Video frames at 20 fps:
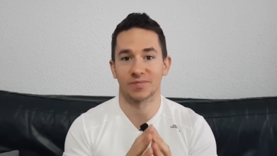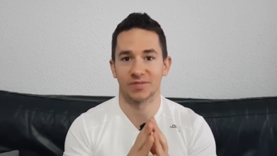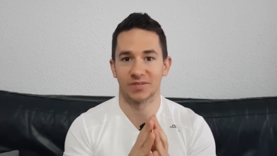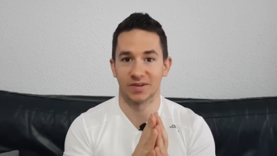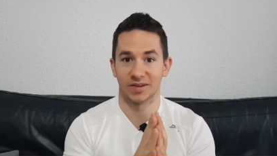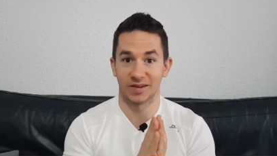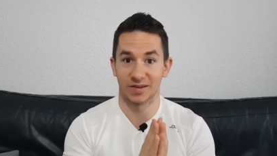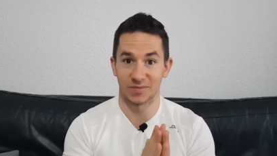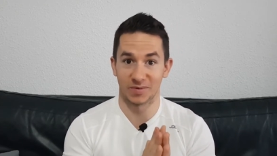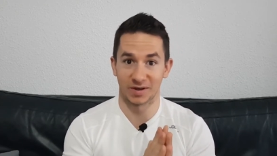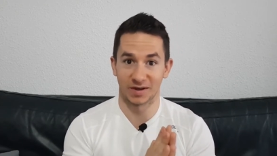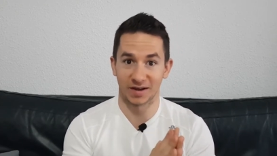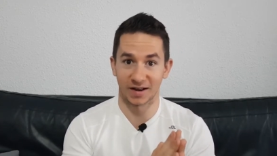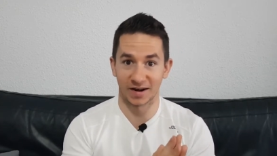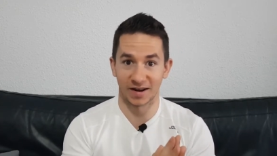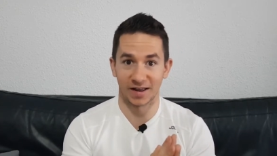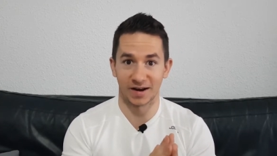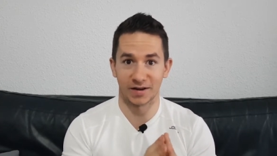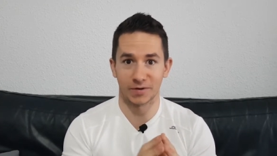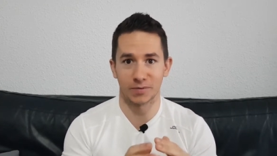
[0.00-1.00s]
de mi
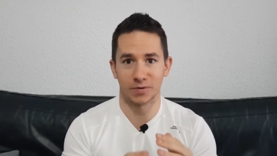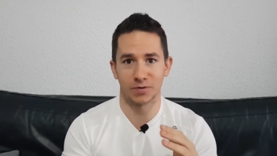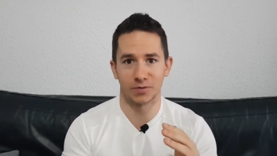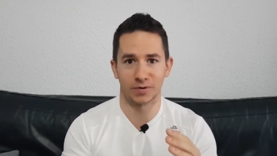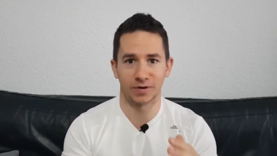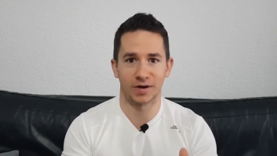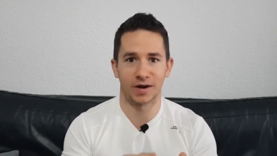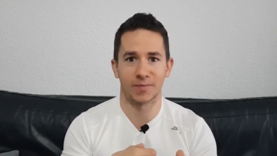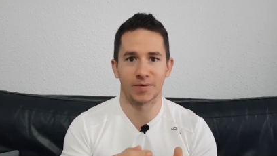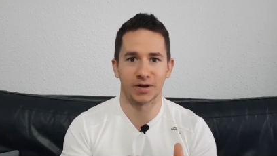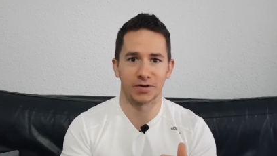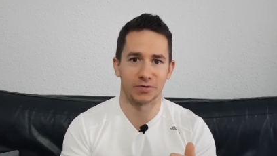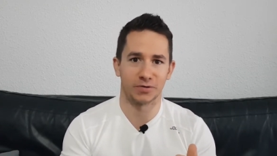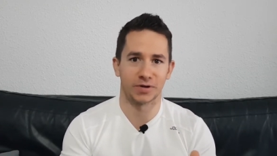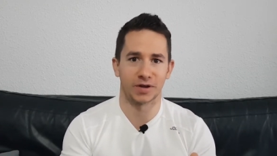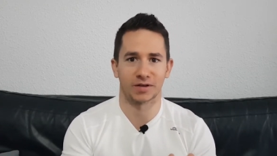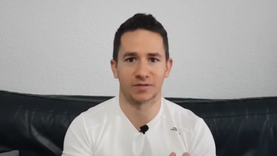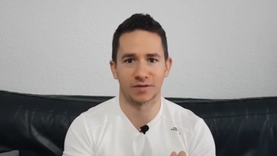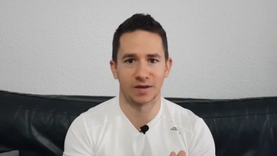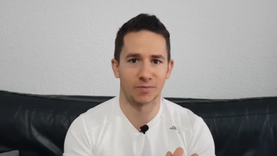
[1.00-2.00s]
canal y veo que la
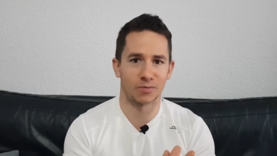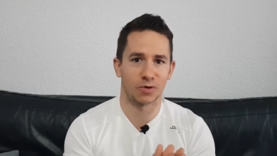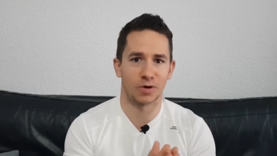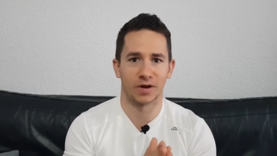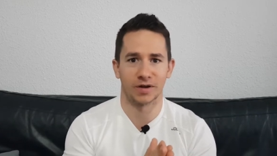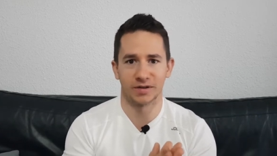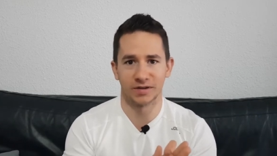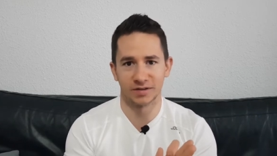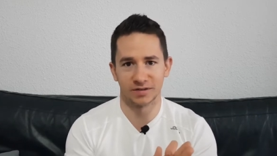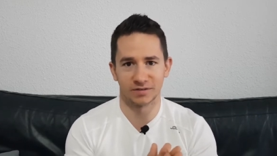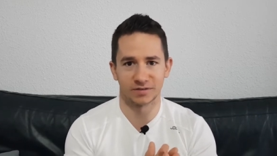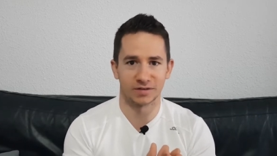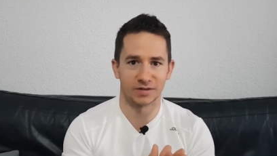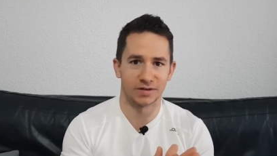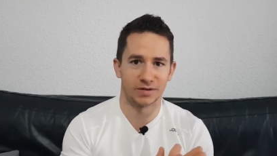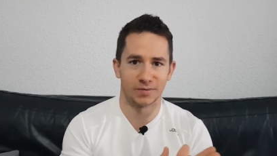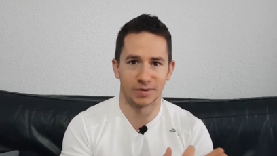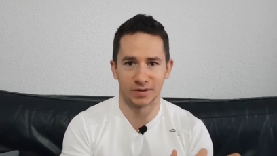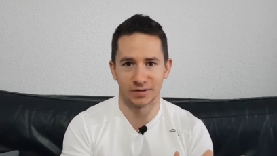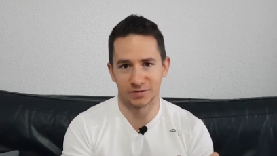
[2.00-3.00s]
mayoría estamos ahí
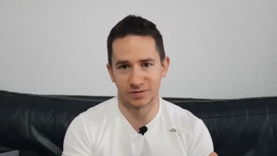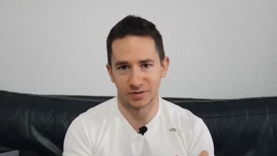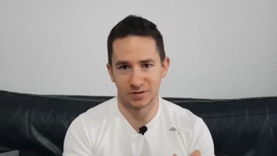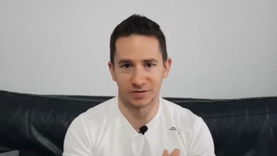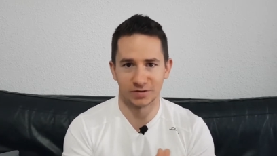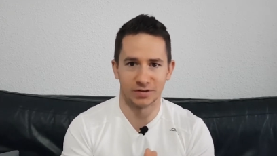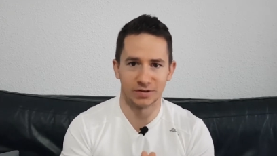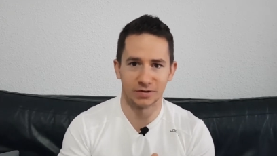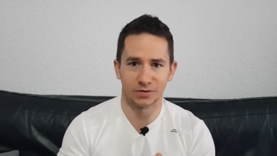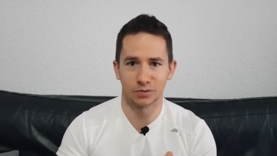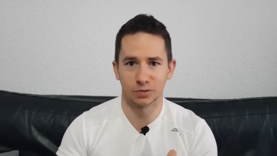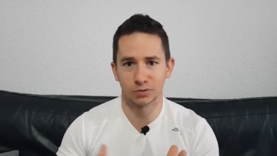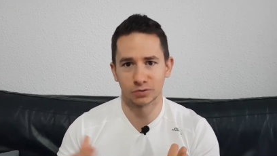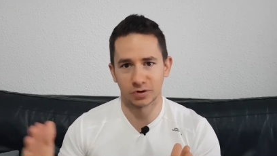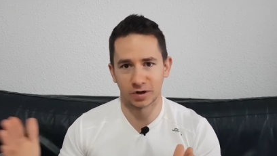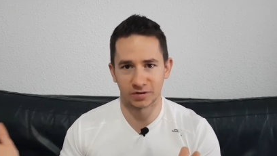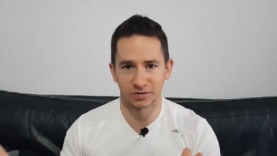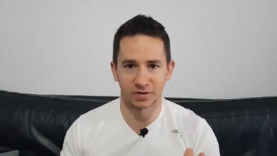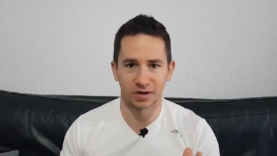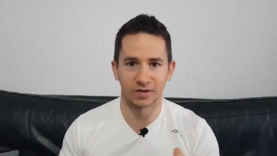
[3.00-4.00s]
entre 25 y
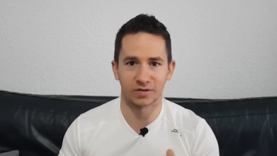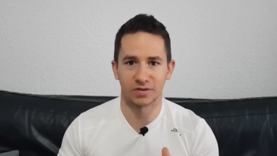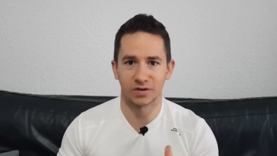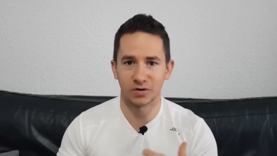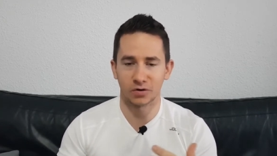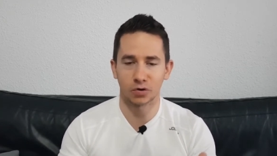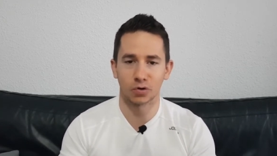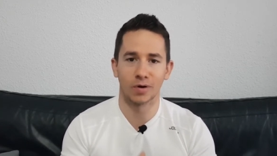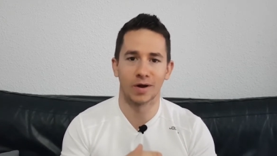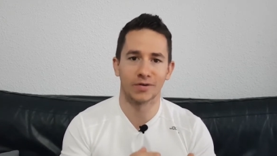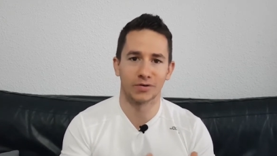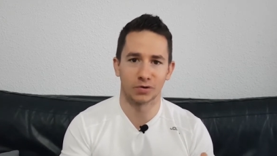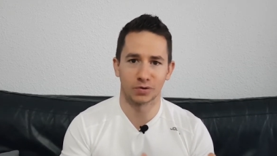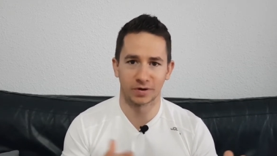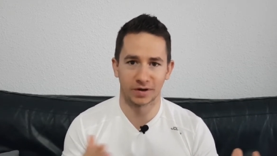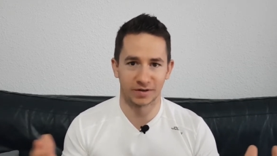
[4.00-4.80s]
35 años,